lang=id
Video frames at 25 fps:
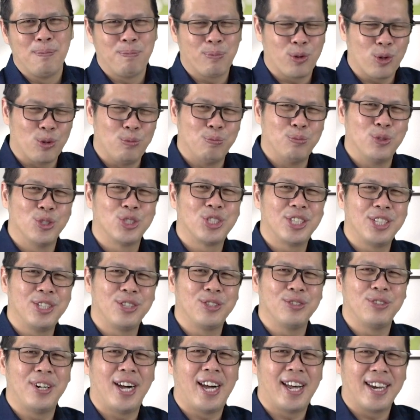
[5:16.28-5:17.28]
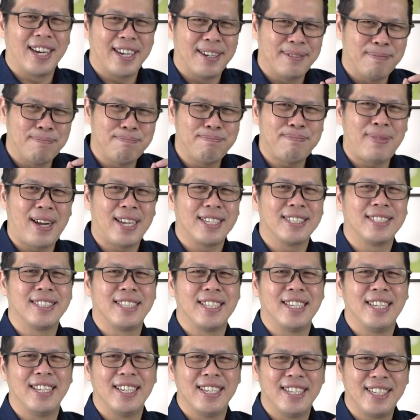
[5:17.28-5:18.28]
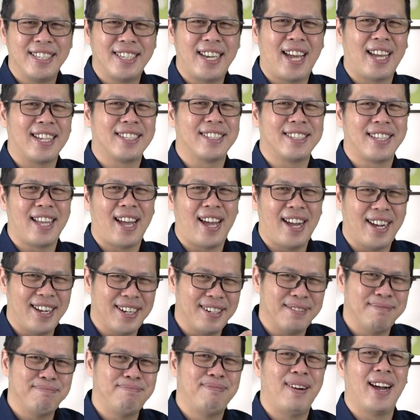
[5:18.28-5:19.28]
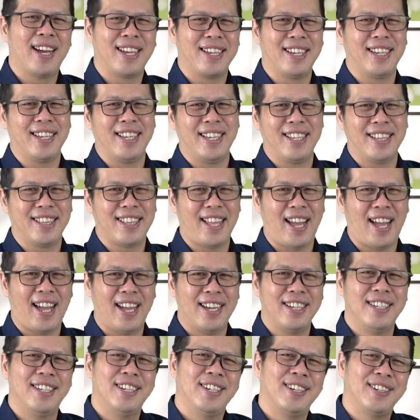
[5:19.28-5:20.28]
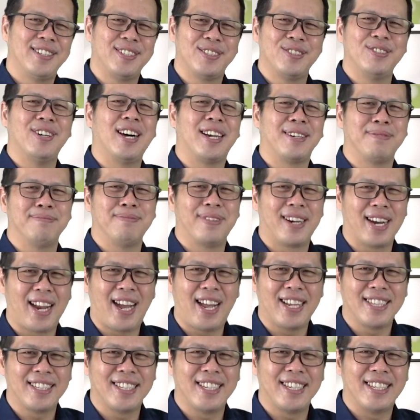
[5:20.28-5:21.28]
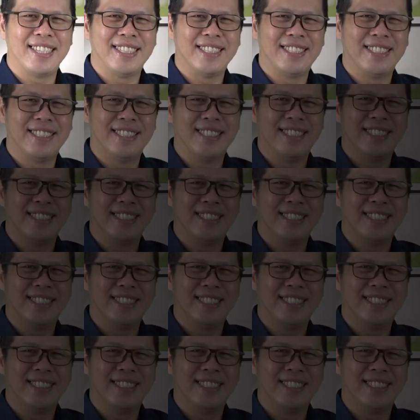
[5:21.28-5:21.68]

Promosi Tuhan pasti datang bagi kita. Tuhan berkati.